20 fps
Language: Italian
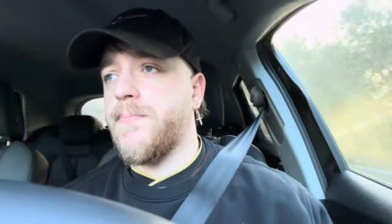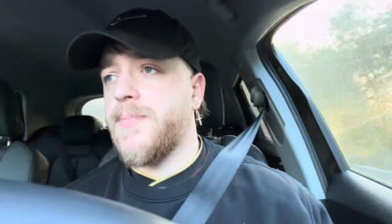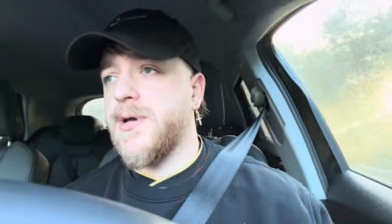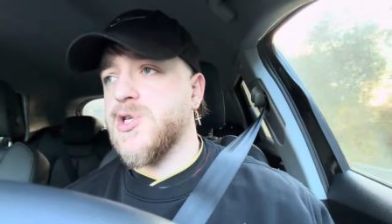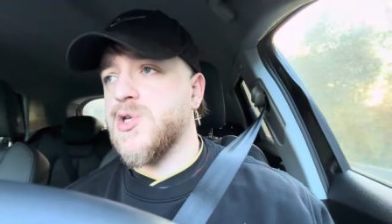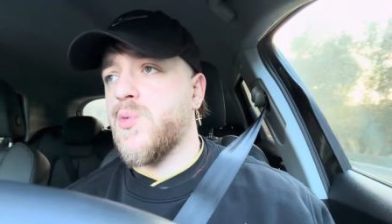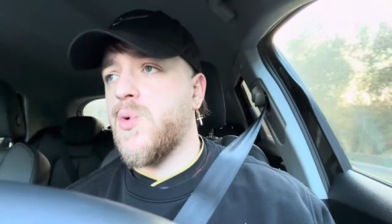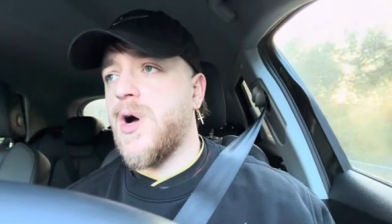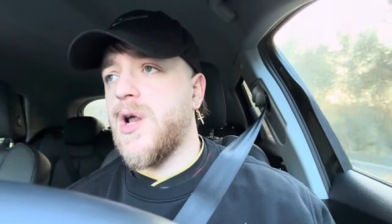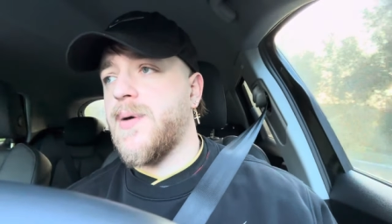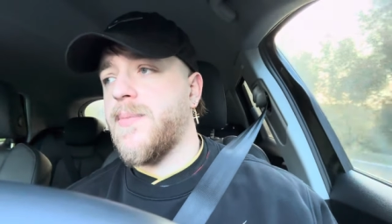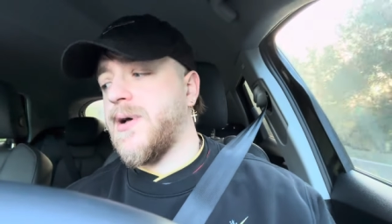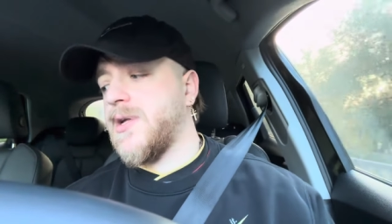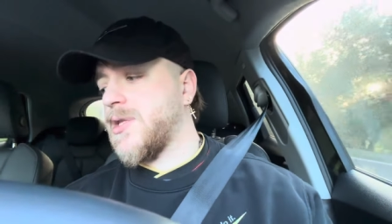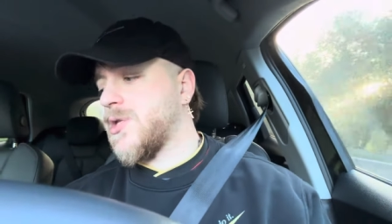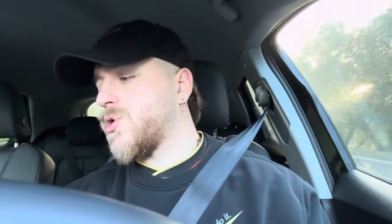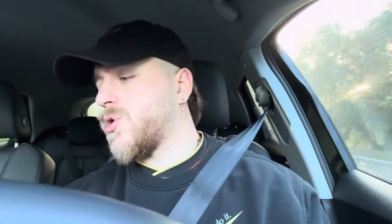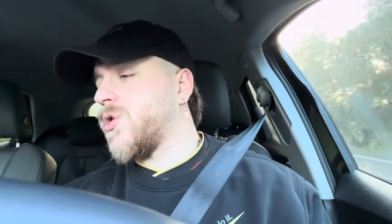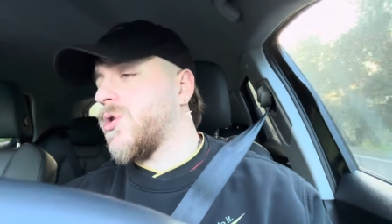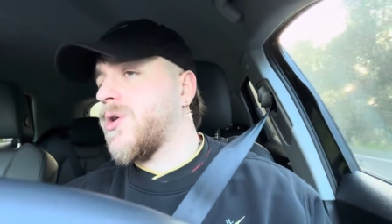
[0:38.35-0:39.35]
Pasquale
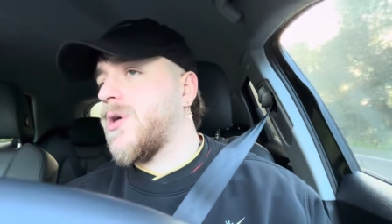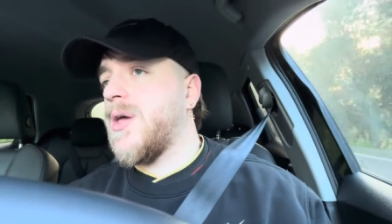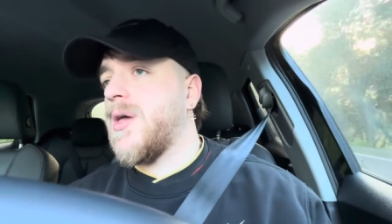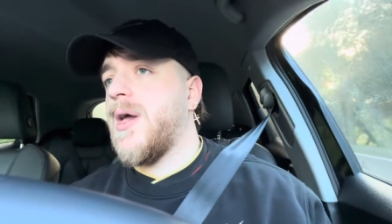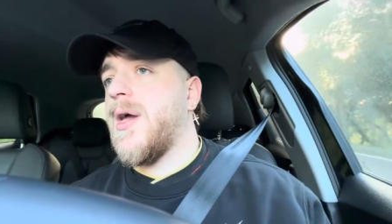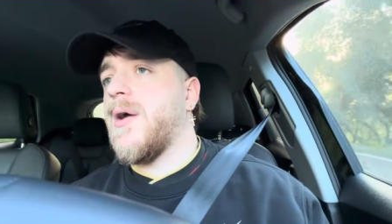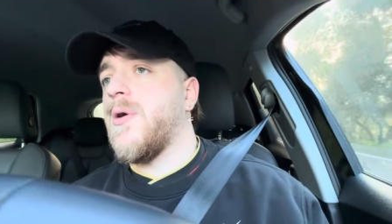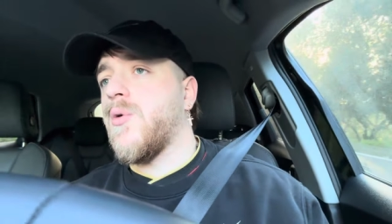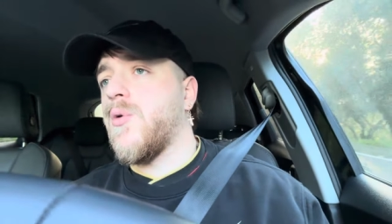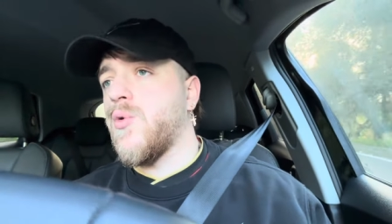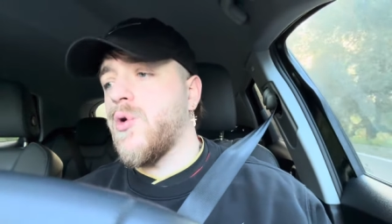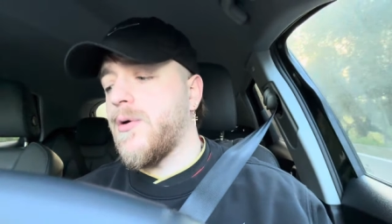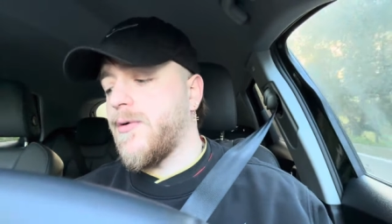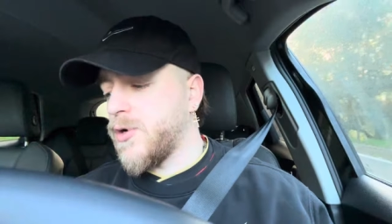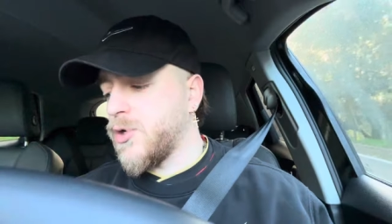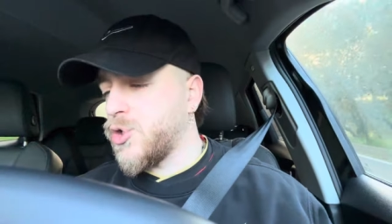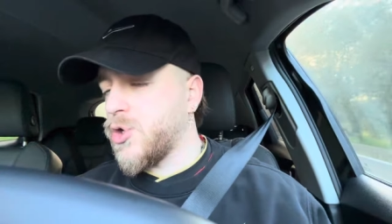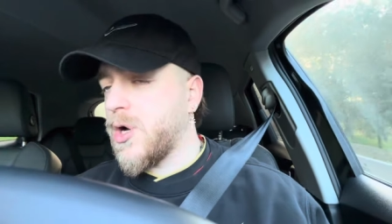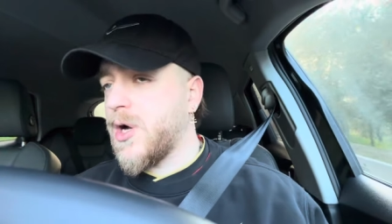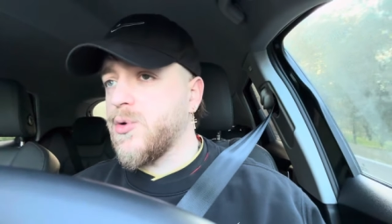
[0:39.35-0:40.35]
Mazzocchi è un nuovo
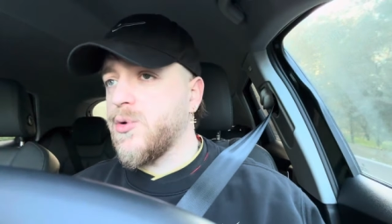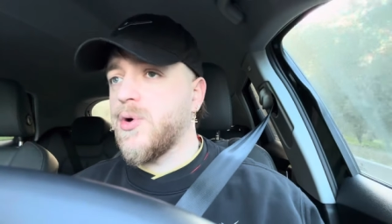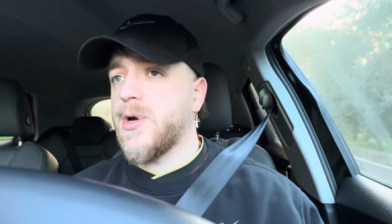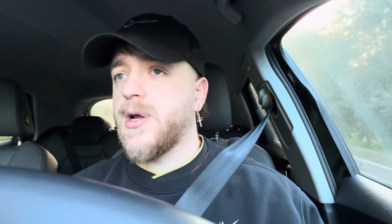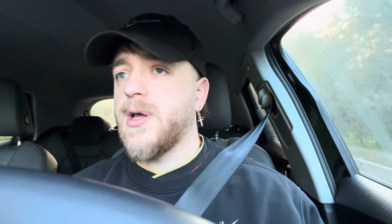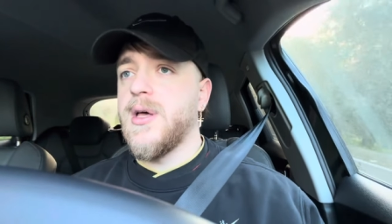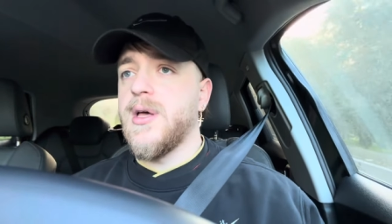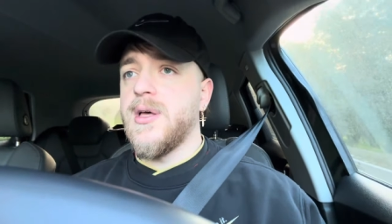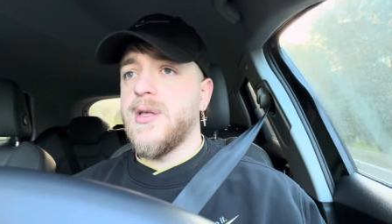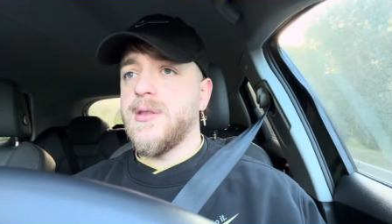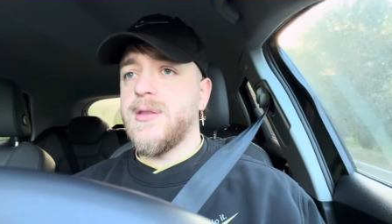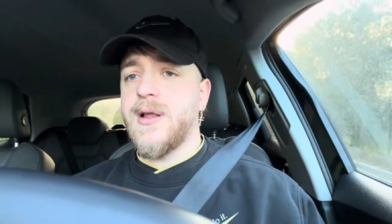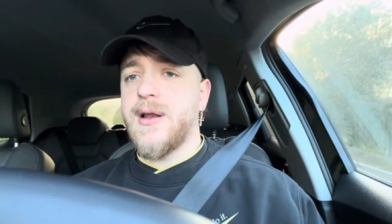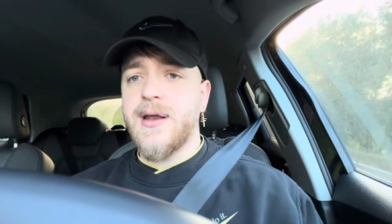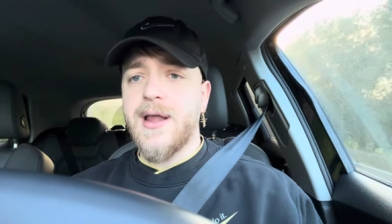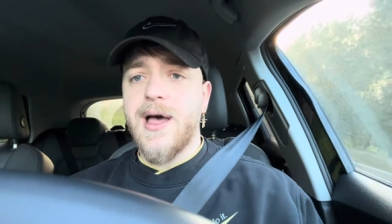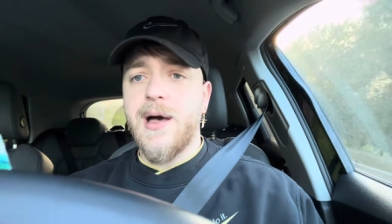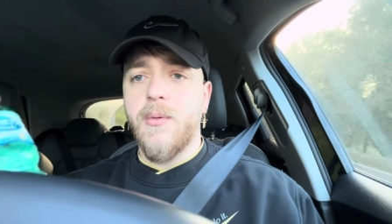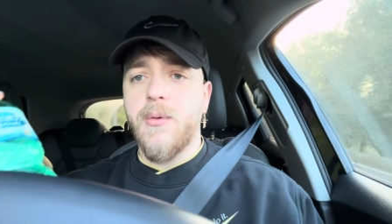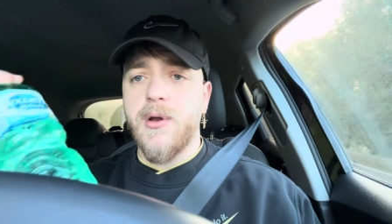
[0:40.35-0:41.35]
giocatore del
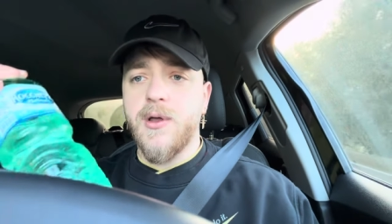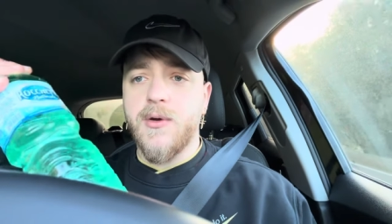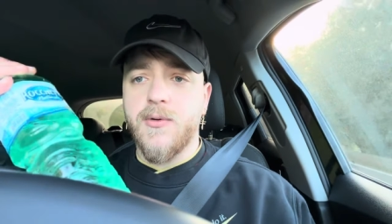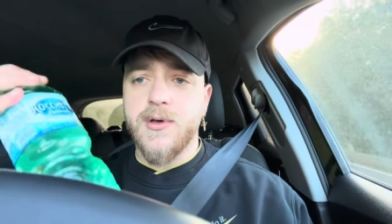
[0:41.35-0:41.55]
Napoli,